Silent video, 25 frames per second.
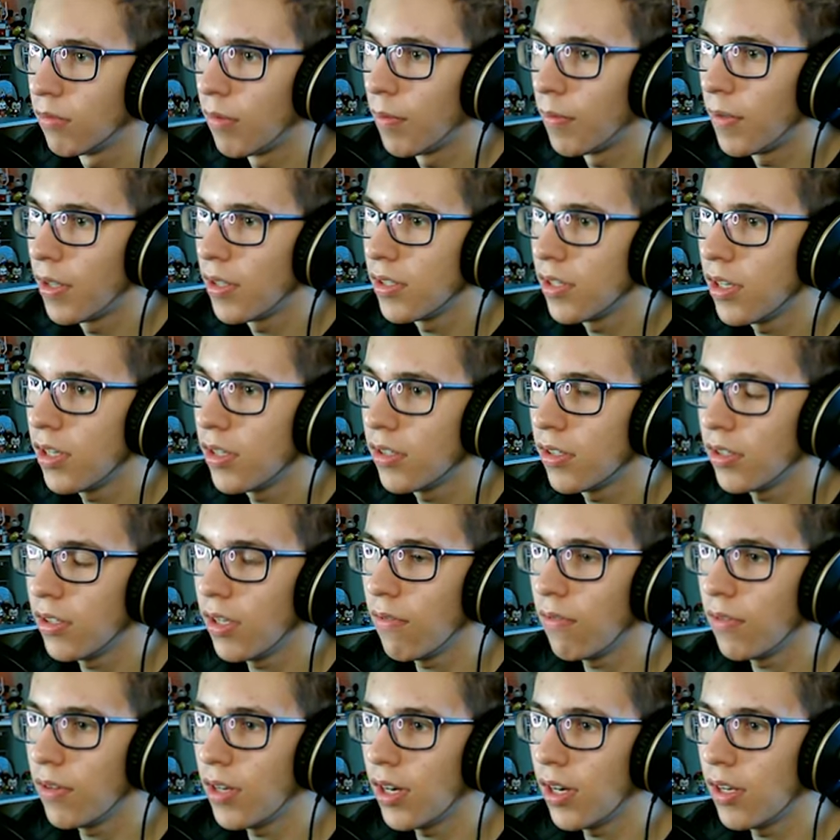Mam nadzieję, że
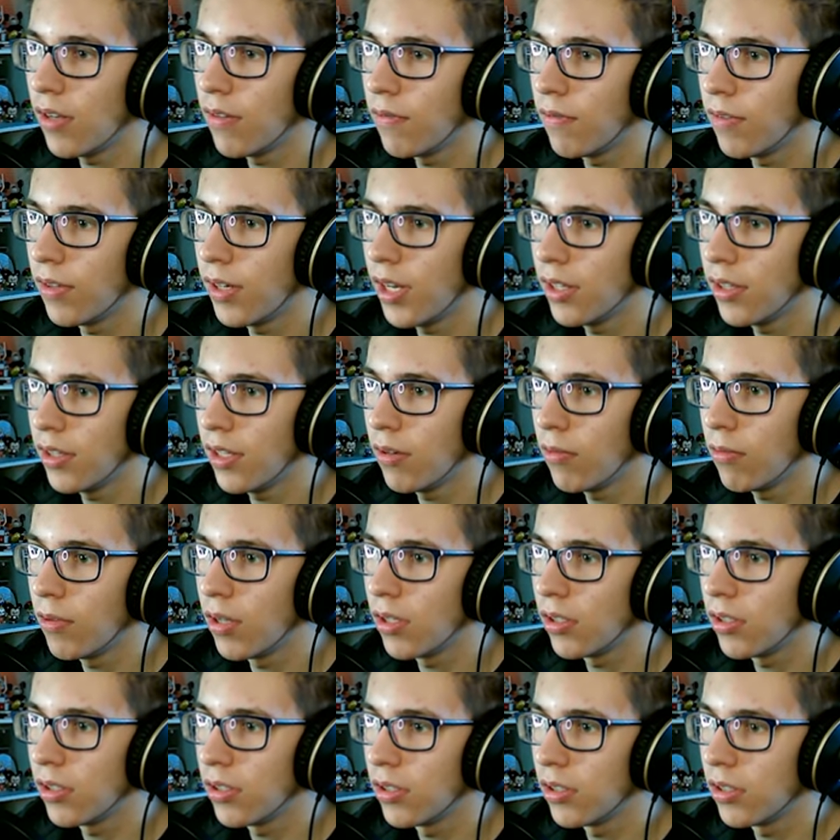nie wy
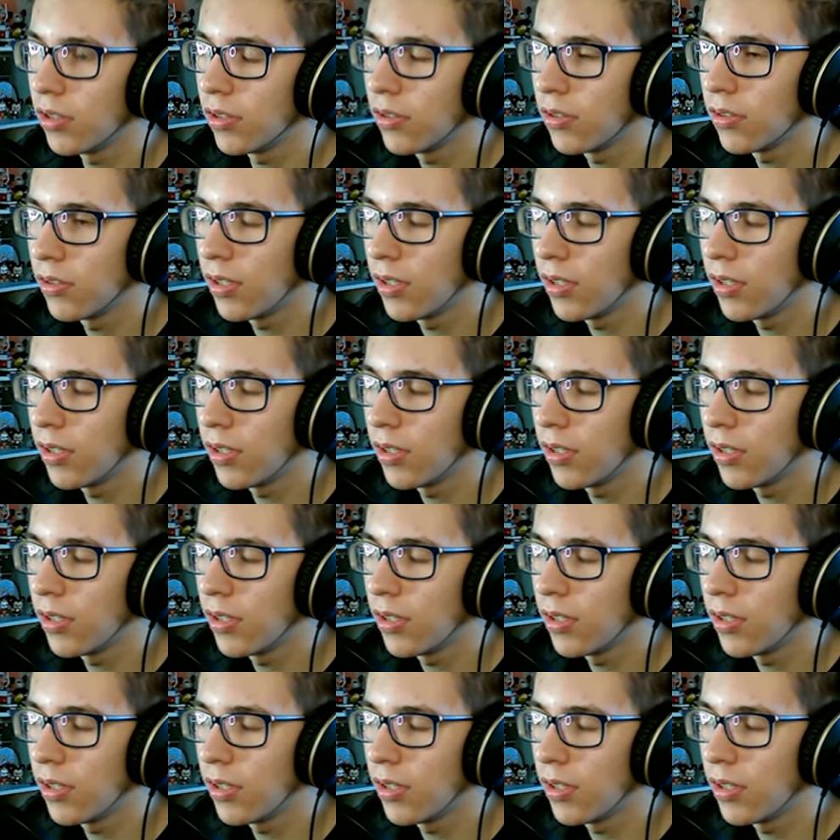wyrenderuje się gdzieś,